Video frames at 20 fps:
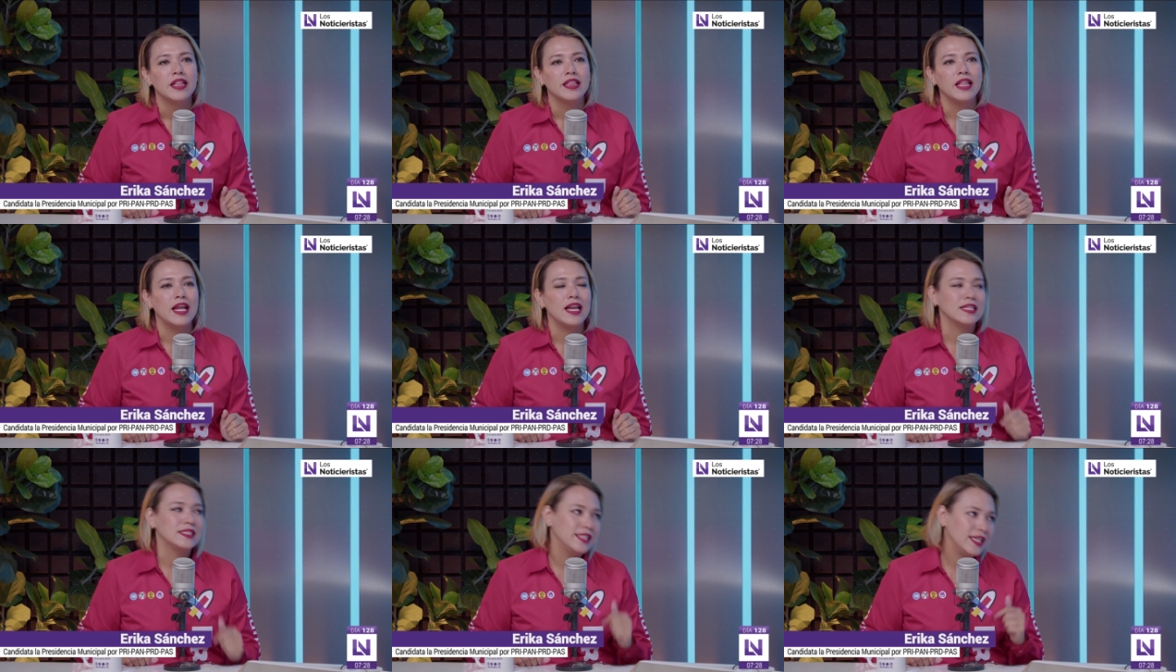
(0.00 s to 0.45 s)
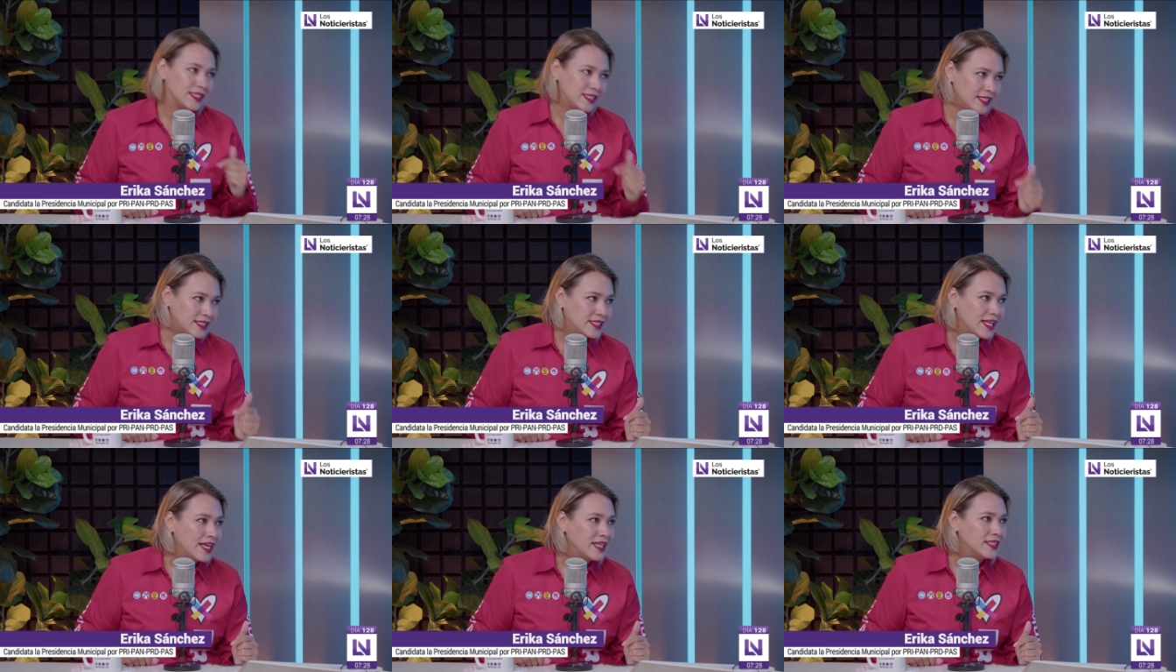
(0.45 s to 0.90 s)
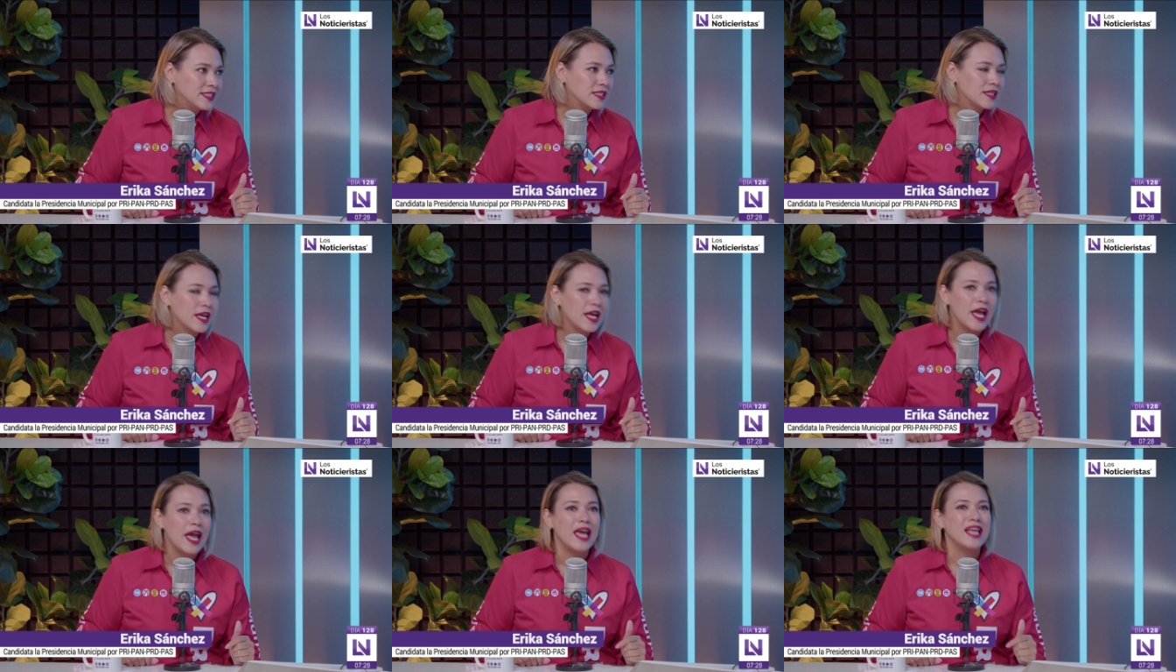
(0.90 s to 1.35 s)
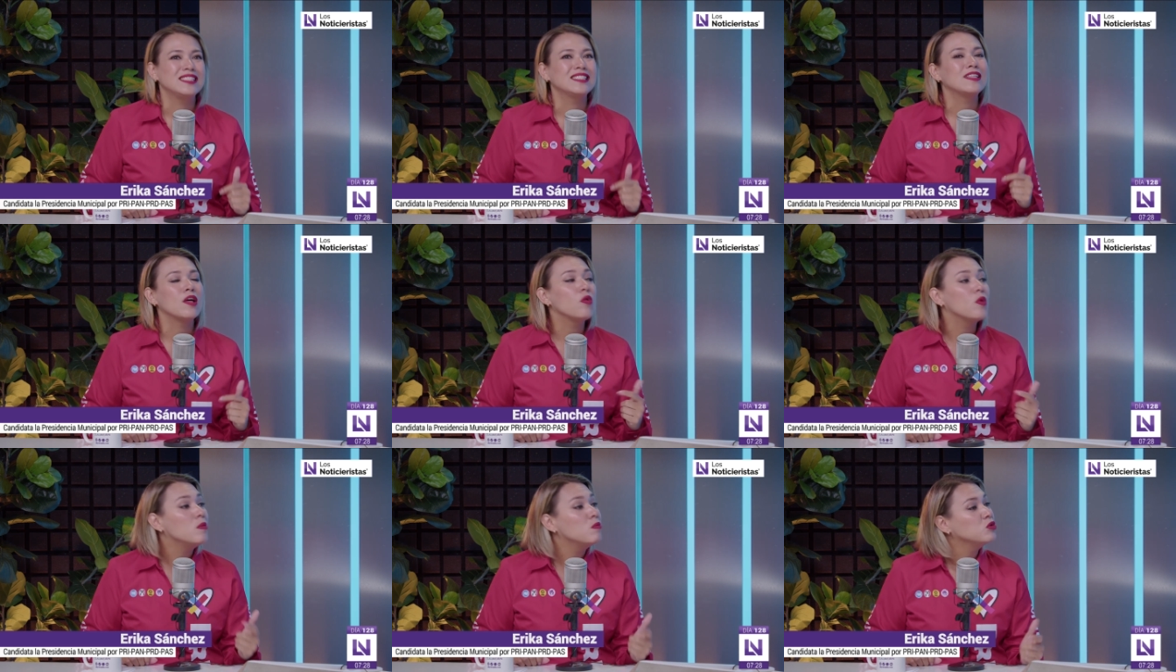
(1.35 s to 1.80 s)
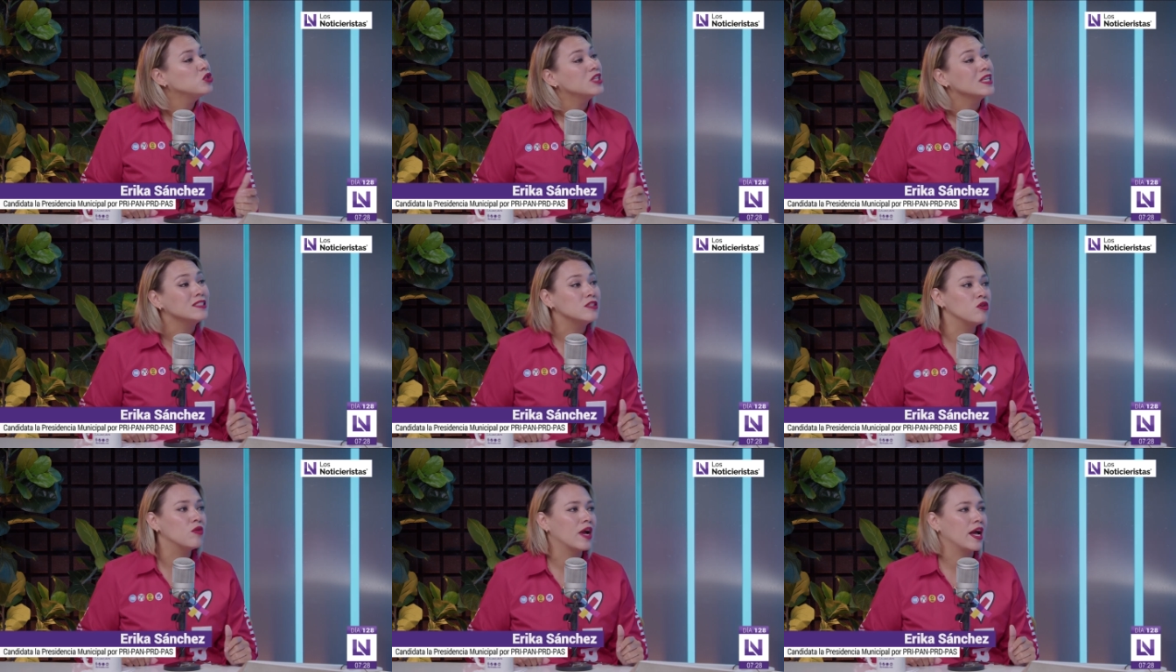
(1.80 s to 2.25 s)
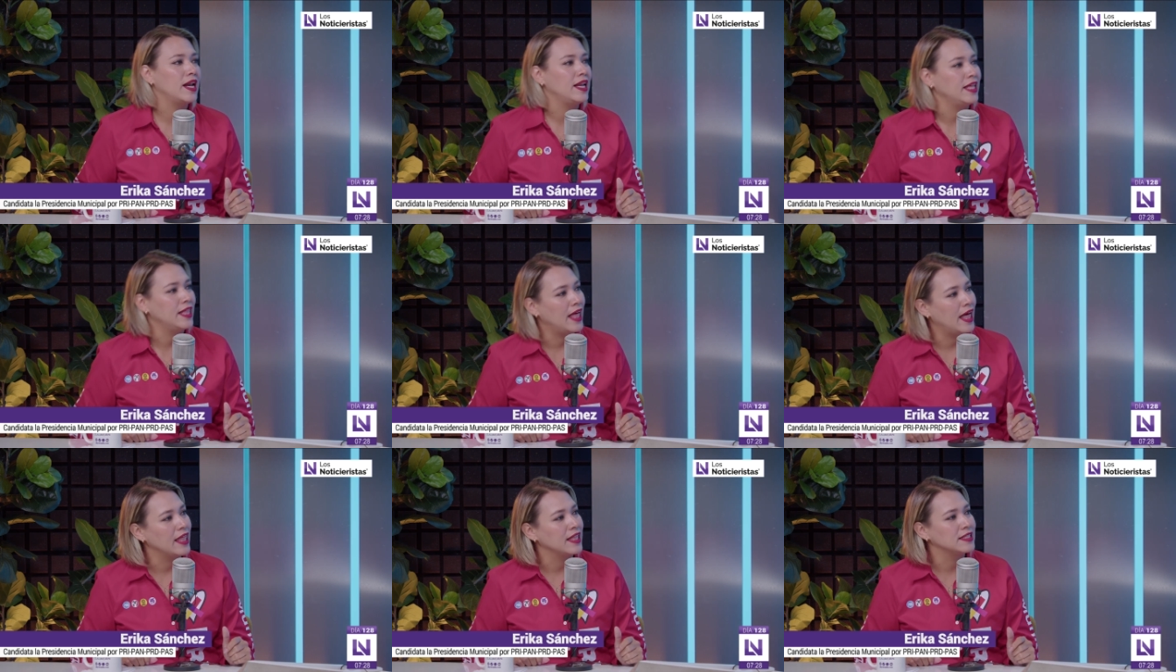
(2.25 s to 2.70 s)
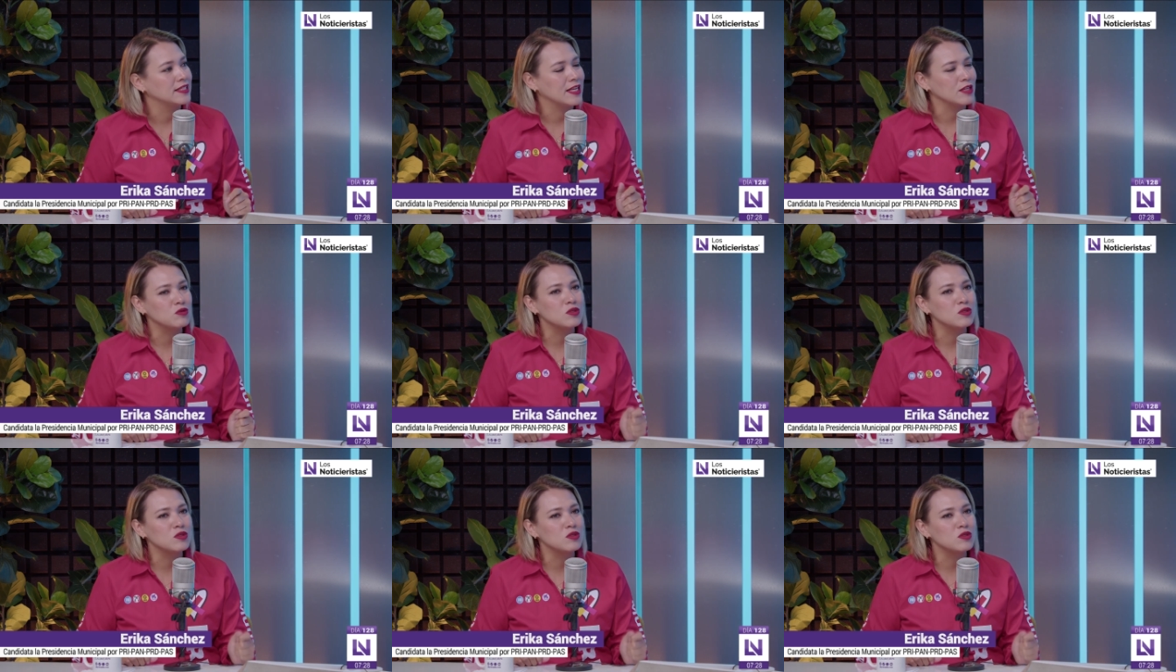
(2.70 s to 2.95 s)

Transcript: de las 16 He estado en muchas localidades,